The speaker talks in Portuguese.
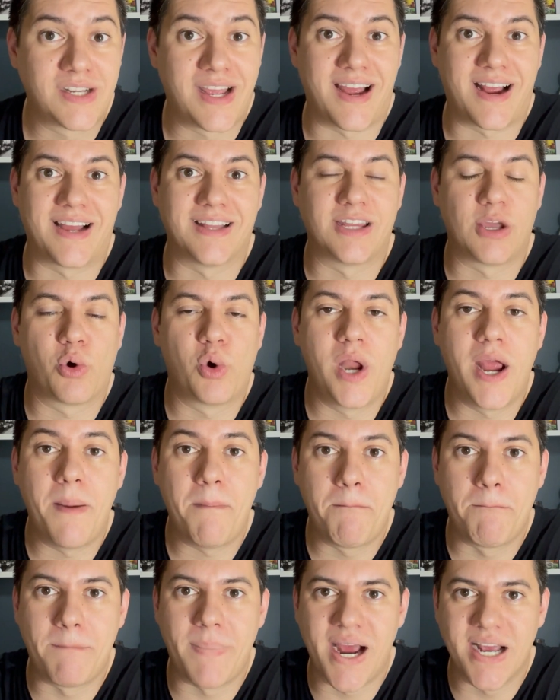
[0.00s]
que é a
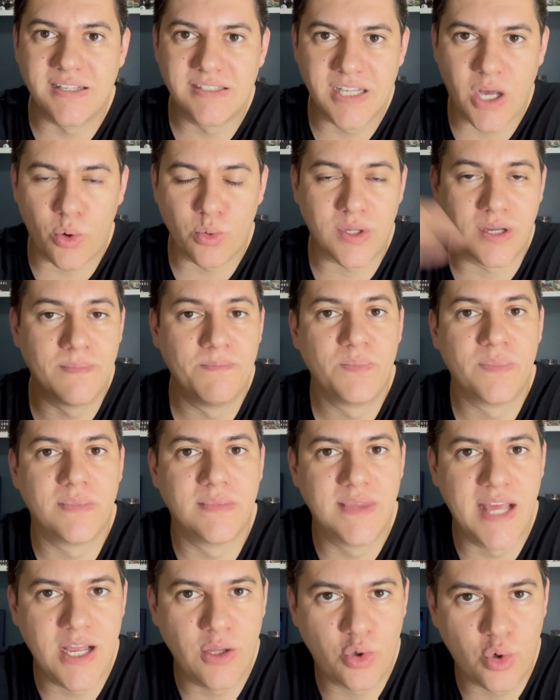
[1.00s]
categoria mais alta
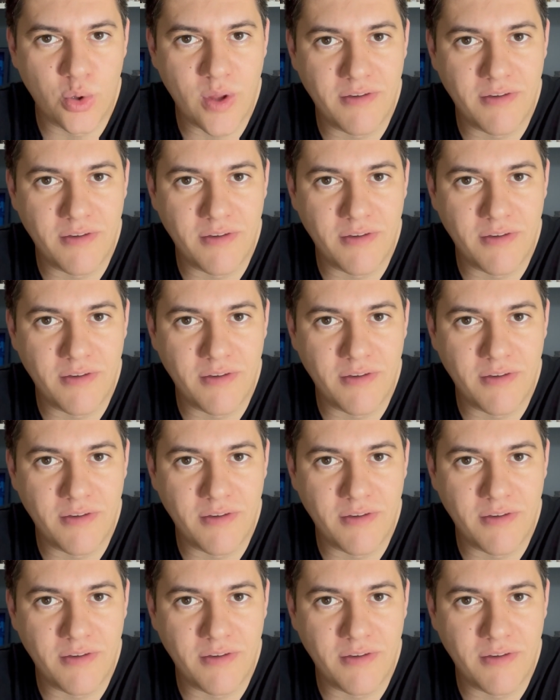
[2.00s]
dentro